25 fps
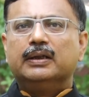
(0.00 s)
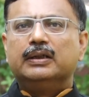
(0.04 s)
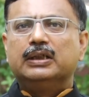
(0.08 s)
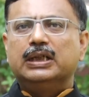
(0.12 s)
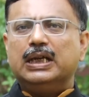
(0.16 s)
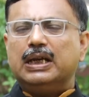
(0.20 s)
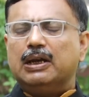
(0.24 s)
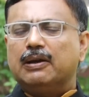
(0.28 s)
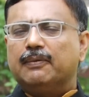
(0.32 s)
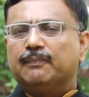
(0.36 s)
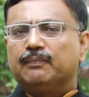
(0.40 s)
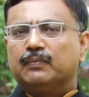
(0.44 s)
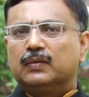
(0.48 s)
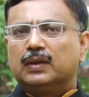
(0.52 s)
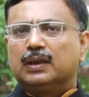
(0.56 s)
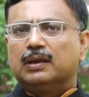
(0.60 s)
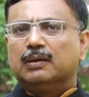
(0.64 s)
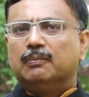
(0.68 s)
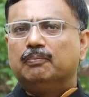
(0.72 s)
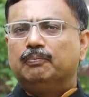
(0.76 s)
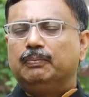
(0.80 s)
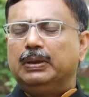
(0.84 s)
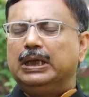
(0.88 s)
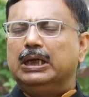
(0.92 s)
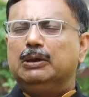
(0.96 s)
যে
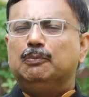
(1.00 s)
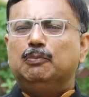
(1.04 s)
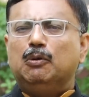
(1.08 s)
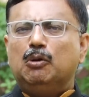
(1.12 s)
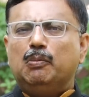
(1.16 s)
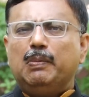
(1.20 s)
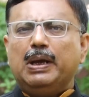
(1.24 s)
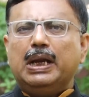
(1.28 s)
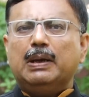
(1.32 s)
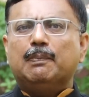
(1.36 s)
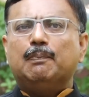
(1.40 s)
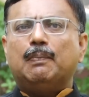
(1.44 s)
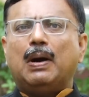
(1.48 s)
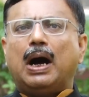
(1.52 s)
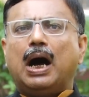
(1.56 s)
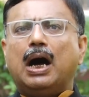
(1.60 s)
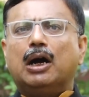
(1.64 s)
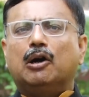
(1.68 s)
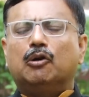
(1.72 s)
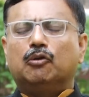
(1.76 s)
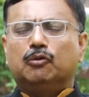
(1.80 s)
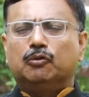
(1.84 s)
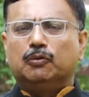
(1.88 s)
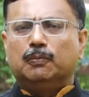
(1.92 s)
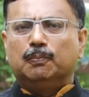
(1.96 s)
বীরভূমের বাঘ
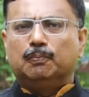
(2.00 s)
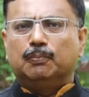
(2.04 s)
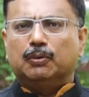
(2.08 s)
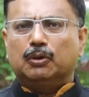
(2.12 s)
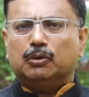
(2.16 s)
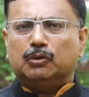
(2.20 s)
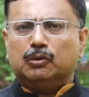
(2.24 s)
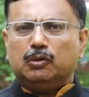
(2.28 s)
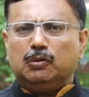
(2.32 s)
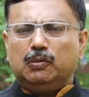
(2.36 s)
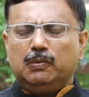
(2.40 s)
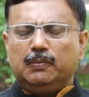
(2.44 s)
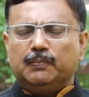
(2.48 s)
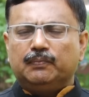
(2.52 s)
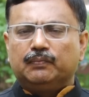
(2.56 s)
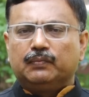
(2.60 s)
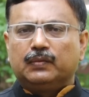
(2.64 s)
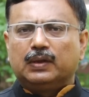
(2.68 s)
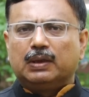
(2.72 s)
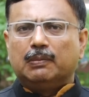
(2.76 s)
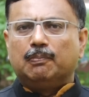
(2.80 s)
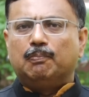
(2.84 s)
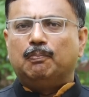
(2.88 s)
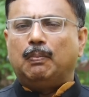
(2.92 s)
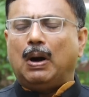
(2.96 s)
অনুব্রত
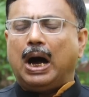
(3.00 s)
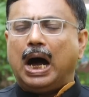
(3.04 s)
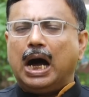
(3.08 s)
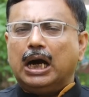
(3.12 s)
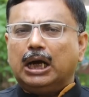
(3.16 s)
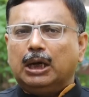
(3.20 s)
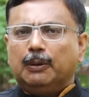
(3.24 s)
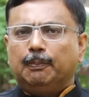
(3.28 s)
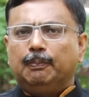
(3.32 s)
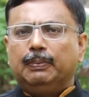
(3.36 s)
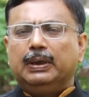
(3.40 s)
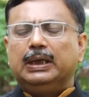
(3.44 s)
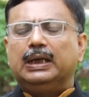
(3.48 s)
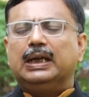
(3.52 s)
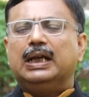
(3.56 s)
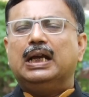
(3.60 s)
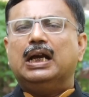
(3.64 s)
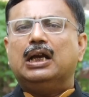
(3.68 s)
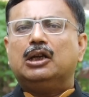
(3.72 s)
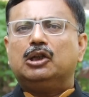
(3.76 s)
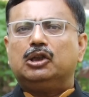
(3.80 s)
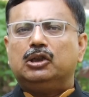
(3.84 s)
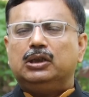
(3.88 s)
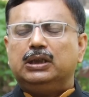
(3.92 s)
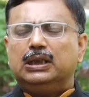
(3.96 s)
বাঘ ফিরে
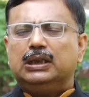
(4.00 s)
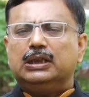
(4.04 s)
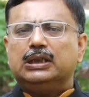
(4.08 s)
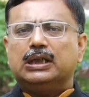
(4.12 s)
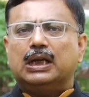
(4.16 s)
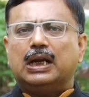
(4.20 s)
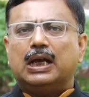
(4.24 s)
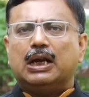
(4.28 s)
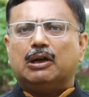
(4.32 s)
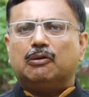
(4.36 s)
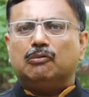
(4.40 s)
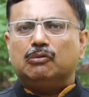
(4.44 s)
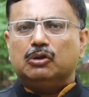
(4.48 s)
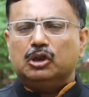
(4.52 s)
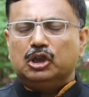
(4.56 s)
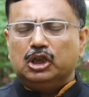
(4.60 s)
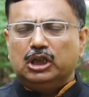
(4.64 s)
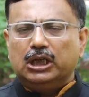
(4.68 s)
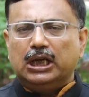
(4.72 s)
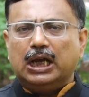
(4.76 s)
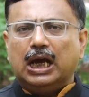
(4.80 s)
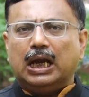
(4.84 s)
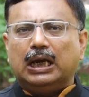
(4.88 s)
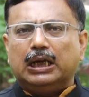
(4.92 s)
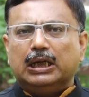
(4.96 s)
আসলে যারা এখন
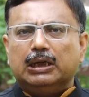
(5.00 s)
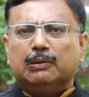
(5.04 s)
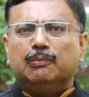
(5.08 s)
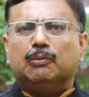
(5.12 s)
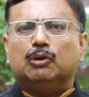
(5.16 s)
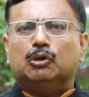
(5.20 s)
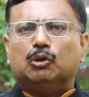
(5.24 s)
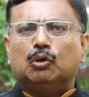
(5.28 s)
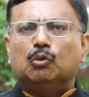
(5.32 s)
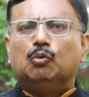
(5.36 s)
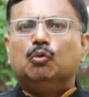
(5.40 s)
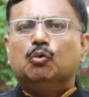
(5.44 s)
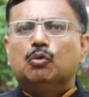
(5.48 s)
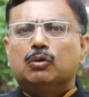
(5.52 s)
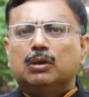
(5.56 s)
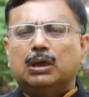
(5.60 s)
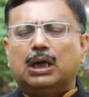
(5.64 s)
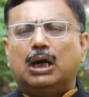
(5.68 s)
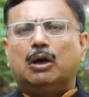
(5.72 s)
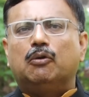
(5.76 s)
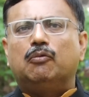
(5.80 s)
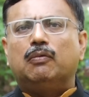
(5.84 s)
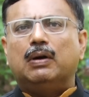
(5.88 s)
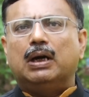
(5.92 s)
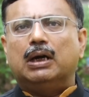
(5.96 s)
শিয়ালের মতো
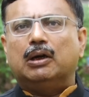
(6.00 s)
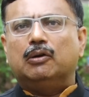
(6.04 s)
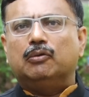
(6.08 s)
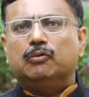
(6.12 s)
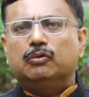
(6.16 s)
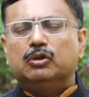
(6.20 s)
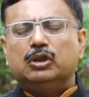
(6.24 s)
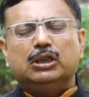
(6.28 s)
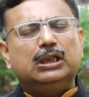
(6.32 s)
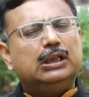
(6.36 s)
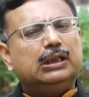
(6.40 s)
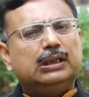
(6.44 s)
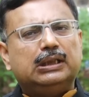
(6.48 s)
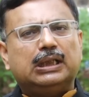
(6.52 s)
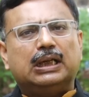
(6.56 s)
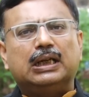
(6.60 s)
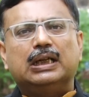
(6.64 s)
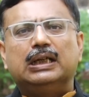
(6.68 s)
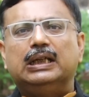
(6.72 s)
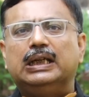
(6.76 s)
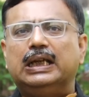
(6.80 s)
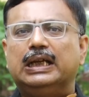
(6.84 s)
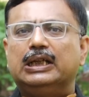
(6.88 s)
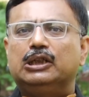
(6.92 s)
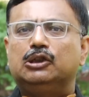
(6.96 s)
হুক্কা হুয়া করছেন তারা
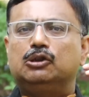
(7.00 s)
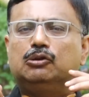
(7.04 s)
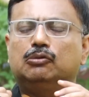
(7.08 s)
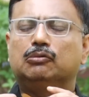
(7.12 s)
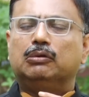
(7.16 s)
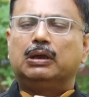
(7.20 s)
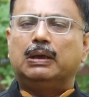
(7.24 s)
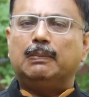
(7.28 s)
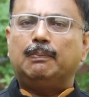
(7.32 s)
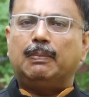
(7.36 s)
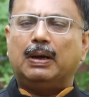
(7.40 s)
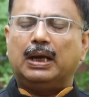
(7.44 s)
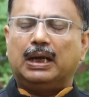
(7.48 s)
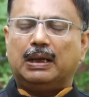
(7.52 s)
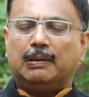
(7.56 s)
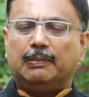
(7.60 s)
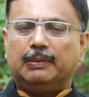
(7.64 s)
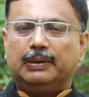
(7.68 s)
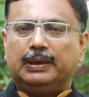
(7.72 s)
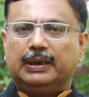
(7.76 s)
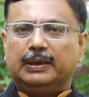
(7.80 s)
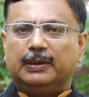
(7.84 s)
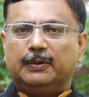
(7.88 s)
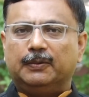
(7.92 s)
লেজ তুলে পালাবেন